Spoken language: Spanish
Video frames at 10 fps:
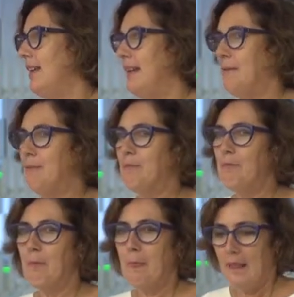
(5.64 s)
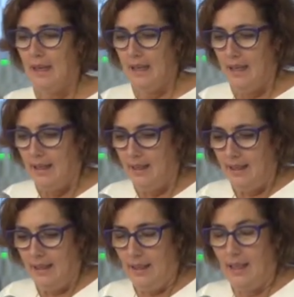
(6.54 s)
Em,
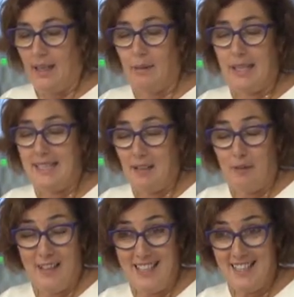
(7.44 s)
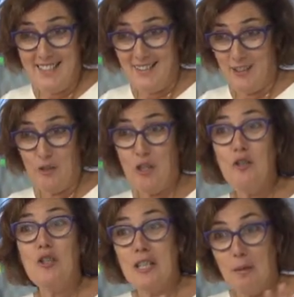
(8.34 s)
la verdad es que Félix, yo
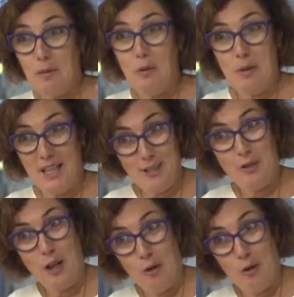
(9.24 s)
sigo sin saber muy bien qué es lo que